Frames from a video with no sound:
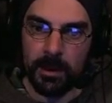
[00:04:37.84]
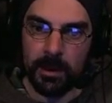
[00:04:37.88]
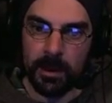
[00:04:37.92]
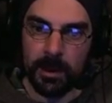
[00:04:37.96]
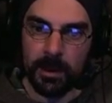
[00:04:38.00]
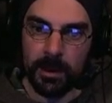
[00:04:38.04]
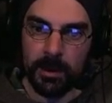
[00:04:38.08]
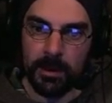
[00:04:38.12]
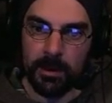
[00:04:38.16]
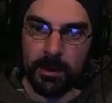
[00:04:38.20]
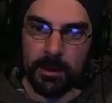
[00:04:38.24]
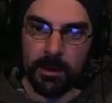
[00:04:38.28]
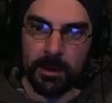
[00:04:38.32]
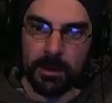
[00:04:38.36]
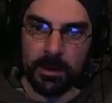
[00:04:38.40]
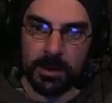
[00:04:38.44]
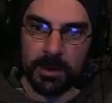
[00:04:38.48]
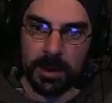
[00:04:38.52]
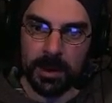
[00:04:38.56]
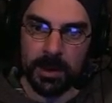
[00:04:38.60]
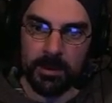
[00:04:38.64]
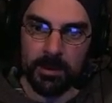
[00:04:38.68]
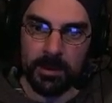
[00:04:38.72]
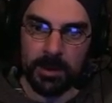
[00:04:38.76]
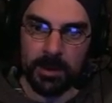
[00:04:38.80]
Alors, en ce
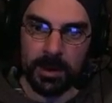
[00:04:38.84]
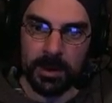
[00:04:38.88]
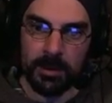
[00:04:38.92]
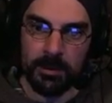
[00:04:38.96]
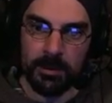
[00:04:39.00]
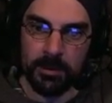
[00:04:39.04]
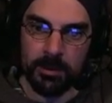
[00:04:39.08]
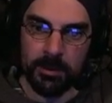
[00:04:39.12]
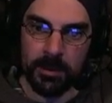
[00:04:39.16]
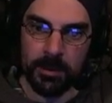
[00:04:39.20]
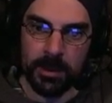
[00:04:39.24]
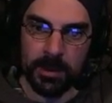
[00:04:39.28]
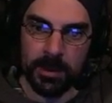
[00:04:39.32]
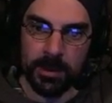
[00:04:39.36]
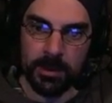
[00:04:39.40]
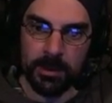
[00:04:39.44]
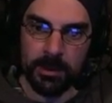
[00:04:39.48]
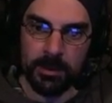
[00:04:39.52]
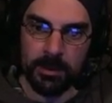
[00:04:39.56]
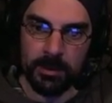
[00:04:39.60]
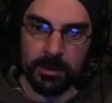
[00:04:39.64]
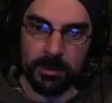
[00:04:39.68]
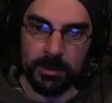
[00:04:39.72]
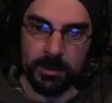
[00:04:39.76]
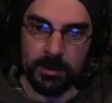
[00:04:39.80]
qui concerne
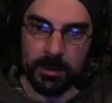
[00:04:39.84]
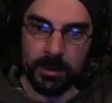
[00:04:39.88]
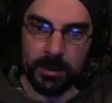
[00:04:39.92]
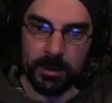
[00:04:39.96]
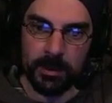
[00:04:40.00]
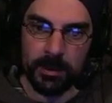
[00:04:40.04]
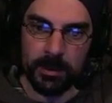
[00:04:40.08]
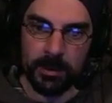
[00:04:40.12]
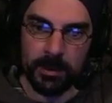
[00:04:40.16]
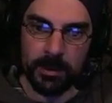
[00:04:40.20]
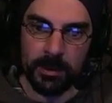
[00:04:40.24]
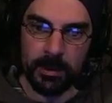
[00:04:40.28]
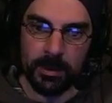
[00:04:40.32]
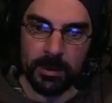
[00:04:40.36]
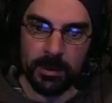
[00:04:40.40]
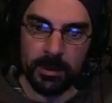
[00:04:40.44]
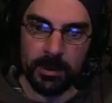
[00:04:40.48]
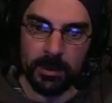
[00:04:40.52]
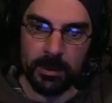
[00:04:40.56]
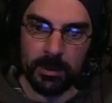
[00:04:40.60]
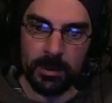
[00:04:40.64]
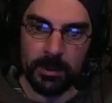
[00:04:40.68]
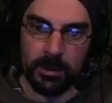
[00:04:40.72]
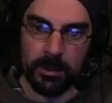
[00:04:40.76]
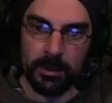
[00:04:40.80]
l'utilisation
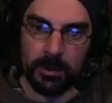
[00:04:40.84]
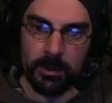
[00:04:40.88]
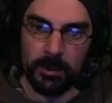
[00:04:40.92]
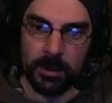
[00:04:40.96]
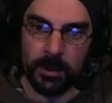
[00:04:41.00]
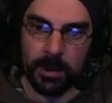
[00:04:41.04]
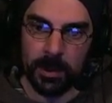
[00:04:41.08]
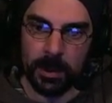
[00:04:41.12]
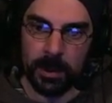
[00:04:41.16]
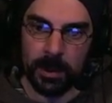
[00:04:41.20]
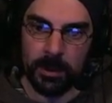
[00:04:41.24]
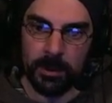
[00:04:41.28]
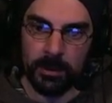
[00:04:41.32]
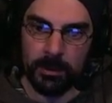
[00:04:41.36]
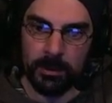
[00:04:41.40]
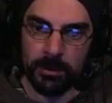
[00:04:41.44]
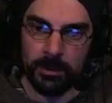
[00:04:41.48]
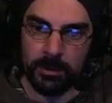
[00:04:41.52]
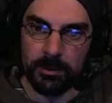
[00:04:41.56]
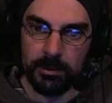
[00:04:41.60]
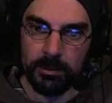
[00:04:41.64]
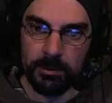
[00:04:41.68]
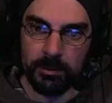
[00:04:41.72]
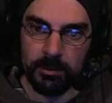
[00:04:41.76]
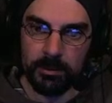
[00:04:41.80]
euh, du
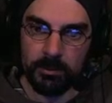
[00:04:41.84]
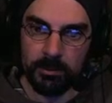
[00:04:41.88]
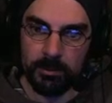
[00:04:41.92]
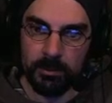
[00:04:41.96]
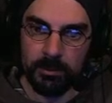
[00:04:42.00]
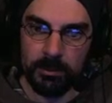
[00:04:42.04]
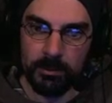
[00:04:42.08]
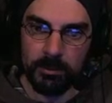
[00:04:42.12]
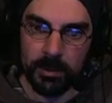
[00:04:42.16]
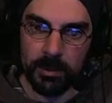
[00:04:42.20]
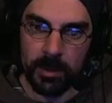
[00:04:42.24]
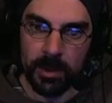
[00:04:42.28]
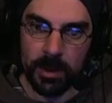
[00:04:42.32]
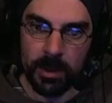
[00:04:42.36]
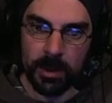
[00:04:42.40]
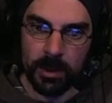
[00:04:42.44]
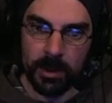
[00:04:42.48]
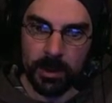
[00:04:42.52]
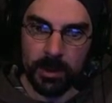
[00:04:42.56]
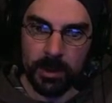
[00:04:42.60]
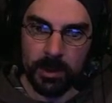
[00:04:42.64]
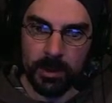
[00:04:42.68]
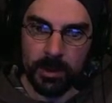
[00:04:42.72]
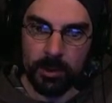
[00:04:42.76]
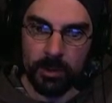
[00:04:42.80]
crayon,
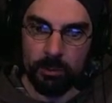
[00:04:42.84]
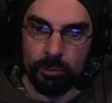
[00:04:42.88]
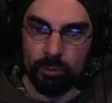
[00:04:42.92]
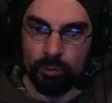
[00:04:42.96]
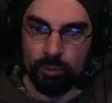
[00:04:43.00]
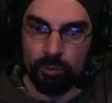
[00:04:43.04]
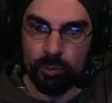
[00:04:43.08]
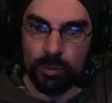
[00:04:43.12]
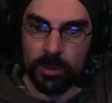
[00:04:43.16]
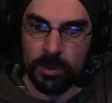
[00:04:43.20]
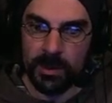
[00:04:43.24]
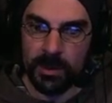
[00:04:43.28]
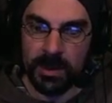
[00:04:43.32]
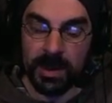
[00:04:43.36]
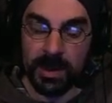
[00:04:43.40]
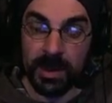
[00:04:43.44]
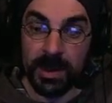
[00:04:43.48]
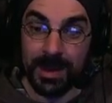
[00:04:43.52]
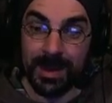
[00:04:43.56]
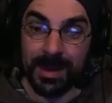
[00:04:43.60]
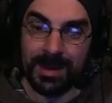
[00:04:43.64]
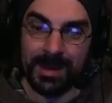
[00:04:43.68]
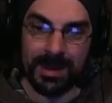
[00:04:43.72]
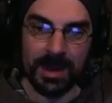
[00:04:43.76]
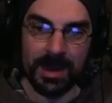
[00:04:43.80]
c'est
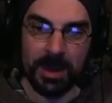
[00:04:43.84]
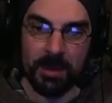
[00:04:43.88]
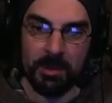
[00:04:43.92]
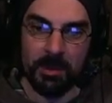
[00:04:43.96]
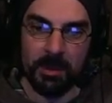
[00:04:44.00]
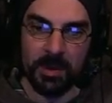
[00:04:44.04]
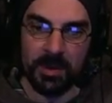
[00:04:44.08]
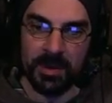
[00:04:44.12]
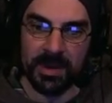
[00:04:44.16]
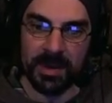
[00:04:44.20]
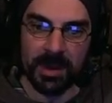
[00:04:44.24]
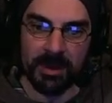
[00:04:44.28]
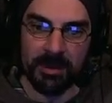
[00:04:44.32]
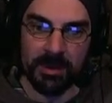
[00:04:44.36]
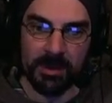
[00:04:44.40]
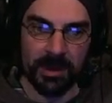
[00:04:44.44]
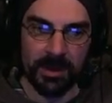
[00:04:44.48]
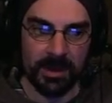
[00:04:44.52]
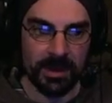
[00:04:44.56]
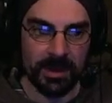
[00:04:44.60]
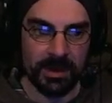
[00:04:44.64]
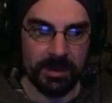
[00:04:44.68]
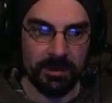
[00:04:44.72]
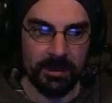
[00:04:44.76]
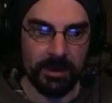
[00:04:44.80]
extrêmement simple, hein.
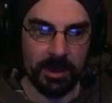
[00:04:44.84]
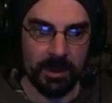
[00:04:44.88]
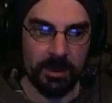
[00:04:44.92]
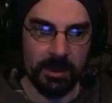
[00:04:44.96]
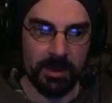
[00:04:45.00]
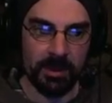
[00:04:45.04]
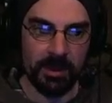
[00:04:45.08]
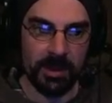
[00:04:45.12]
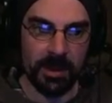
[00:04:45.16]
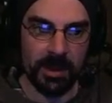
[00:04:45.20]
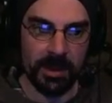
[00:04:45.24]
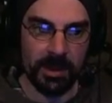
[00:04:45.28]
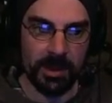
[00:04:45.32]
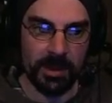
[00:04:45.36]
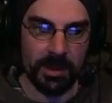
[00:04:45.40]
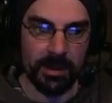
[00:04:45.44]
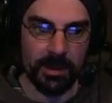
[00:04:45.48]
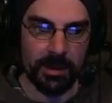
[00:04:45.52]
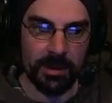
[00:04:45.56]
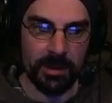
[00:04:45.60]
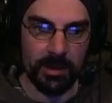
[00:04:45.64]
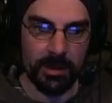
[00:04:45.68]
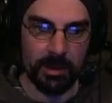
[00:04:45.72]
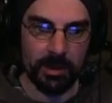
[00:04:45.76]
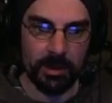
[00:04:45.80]
c'est vraiment basique,
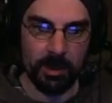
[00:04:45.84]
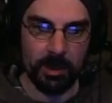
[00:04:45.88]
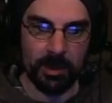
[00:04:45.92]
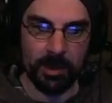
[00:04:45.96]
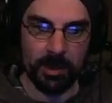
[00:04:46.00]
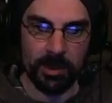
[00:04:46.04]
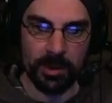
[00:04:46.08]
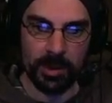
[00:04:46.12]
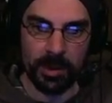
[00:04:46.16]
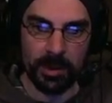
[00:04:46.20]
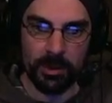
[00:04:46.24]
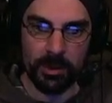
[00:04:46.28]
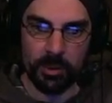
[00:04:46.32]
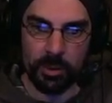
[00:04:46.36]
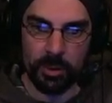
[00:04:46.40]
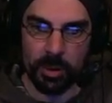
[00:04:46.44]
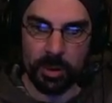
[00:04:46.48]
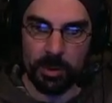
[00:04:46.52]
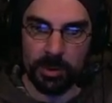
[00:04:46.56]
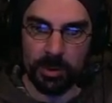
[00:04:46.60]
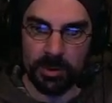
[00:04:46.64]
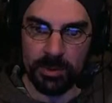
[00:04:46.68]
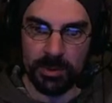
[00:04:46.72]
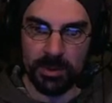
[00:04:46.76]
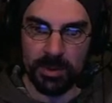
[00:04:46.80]
c'est d'ailleurs pour ça que je
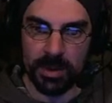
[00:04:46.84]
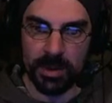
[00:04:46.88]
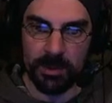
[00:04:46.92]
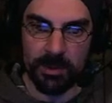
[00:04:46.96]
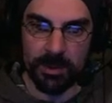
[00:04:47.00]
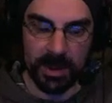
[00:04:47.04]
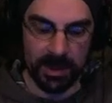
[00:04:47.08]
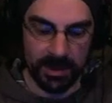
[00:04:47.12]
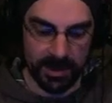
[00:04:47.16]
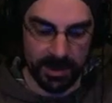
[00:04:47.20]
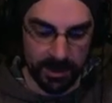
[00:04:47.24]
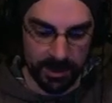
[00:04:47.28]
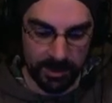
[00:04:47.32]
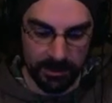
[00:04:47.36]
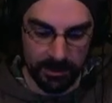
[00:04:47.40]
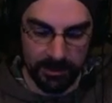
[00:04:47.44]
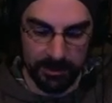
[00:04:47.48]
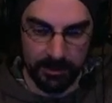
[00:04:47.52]
commence aussi par ça.